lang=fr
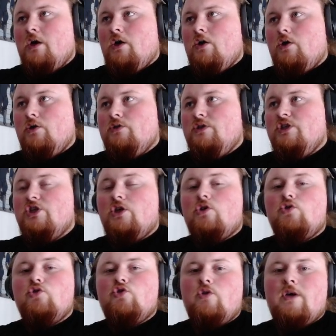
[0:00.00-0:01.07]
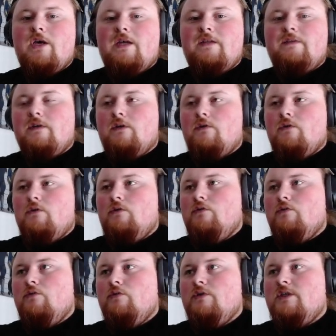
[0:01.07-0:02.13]
Euh, déjà quand j'aurai atteint euh,
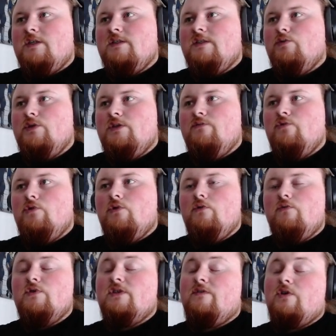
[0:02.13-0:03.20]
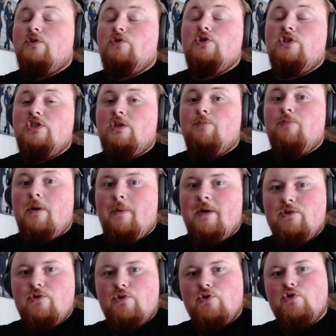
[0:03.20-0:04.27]
le, quasi haut niveau, il faut savoir que j'ai déjà pas
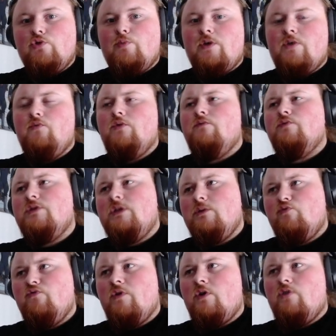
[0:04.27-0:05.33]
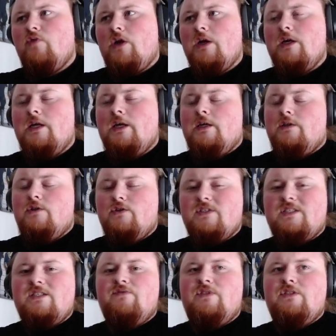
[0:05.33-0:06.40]
mal de choses de prévues et vous allez pouvoir le voir dans
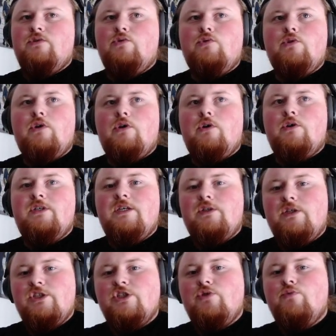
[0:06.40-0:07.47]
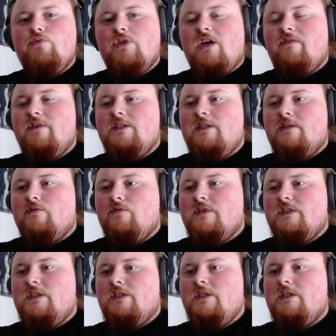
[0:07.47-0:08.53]
cette vidéo. Il y a déjà eu du travail
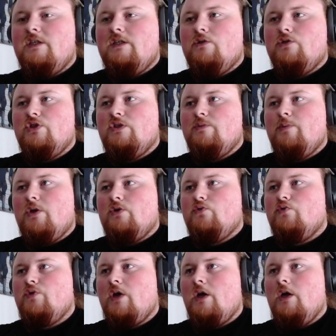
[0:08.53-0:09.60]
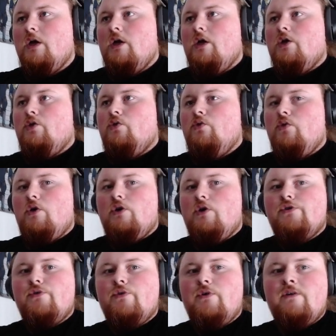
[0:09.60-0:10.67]
d'avancée et j'espère en tout cas
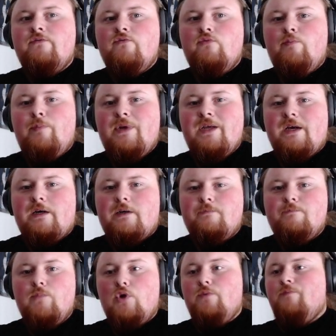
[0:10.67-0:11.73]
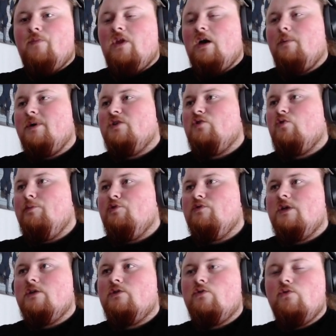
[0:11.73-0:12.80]
que cela vous plaira. Bon, après 3
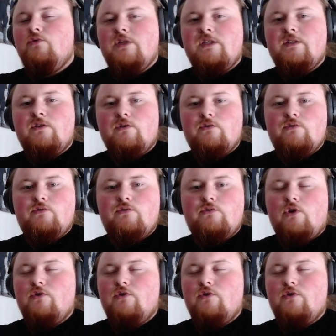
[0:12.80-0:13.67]
minutes d'intro, il est temps de, de,